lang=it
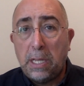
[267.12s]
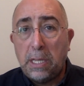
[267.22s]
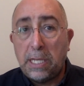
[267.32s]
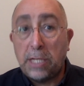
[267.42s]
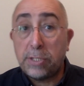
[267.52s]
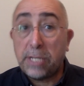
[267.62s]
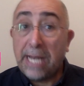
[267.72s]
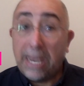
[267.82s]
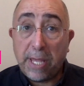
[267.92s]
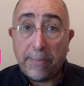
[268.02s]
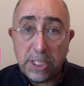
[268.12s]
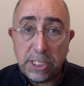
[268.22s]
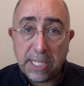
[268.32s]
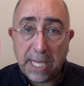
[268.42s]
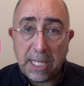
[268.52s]
La nostra laurea
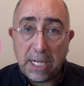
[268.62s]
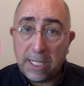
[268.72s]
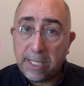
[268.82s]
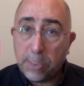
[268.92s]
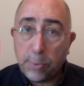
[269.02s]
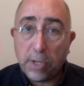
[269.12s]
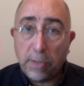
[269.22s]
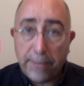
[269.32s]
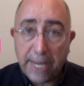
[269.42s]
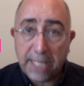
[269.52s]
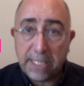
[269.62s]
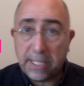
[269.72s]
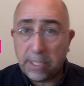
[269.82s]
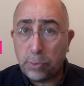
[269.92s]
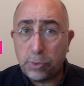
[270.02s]
magistrale in letterature comparate e
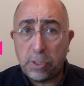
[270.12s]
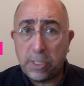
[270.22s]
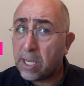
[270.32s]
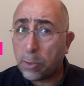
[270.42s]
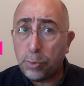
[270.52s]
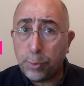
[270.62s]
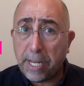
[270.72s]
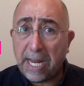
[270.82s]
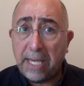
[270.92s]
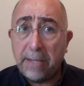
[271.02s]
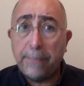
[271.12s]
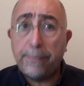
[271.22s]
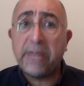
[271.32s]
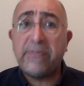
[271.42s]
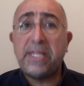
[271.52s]
traduzione interculturale
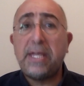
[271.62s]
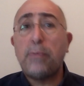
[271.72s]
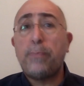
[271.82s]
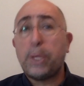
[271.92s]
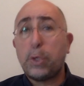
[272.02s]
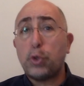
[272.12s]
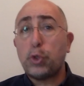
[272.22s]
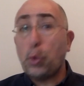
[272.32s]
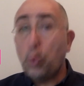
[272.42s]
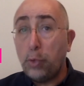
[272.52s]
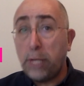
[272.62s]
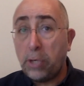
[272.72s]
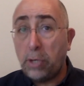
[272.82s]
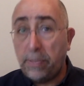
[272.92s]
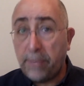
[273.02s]
prevede un percorso
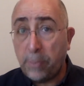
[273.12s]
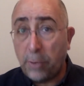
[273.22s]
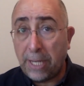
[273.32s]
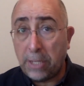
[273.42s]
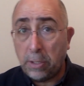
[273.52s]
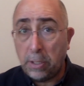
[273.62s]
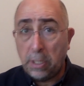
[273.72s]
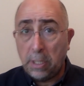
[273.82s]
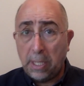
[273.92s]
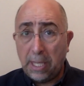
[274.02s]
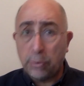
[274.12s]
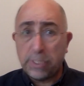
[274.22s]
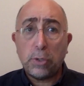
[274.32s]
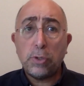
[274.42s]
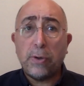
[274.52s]
unico il primo anno è un
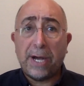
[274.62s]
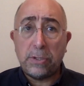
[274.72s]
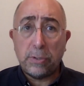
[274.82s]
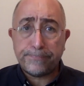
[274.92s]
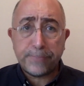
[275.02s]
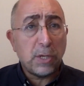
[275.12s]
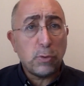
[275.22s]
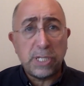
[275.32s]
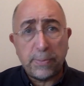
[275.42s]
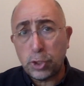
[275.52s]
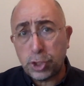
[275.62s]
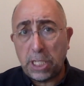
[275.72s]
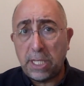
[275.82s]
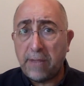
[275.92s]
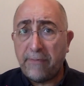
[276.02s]
secondo anno in cui si può
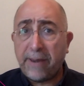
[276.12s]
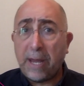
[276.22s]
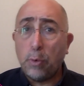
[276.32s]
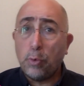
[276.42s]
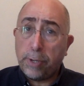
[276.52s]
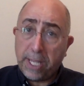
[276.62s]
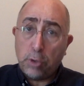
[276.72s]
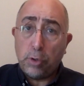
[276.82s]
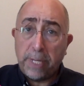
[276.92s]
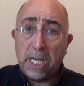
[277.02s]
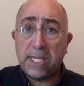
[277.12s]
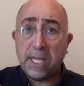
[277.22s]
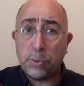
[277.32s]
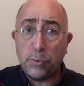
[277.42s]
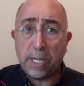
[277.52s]
scegliere fra un curriculum in
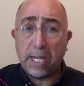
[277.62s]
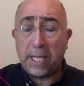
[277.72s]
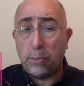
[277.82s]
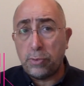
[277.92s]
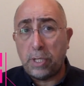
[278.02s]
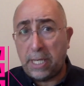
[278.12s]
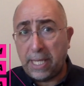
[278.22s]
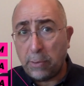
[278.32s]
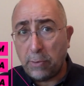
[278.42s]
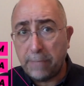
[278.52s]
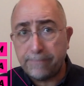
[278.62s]
letteratura e uno in lingua.